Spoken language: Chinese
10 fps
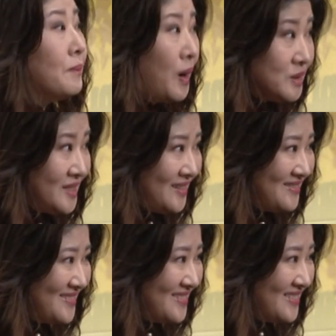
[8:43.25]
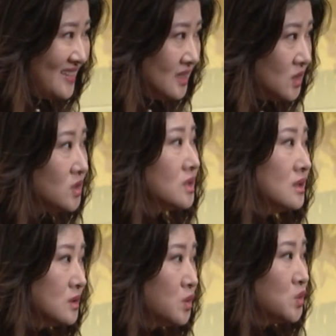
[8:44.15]
保险，这是一
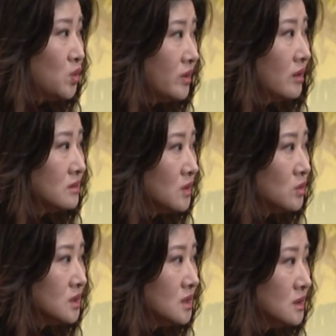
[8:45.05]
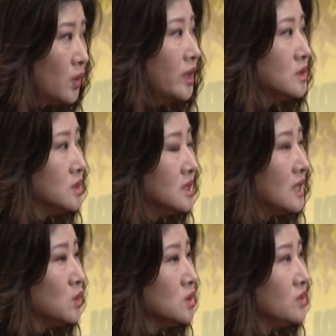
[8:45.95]
个最重要的东西。对，其实
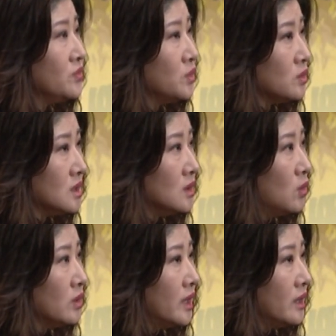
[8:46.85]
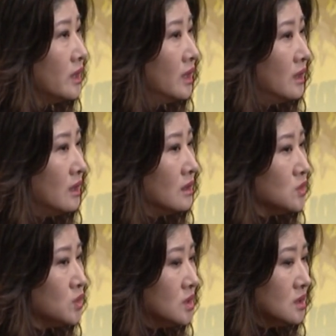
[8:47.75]
加州政府有提供给
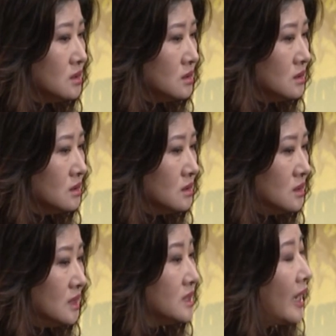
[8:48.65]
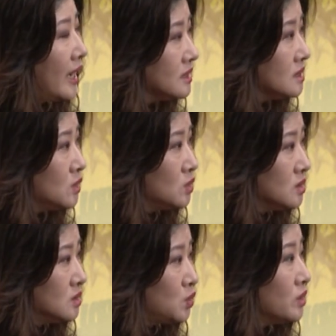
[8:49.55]
就是这些孩子有
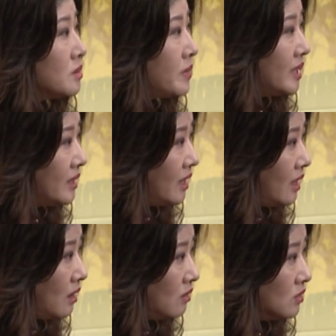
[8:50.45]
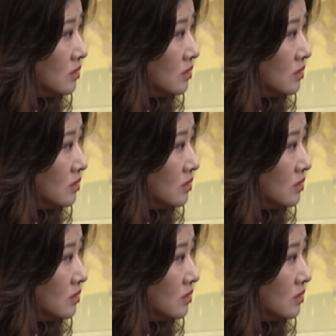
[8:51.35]
所谓的 Medicare，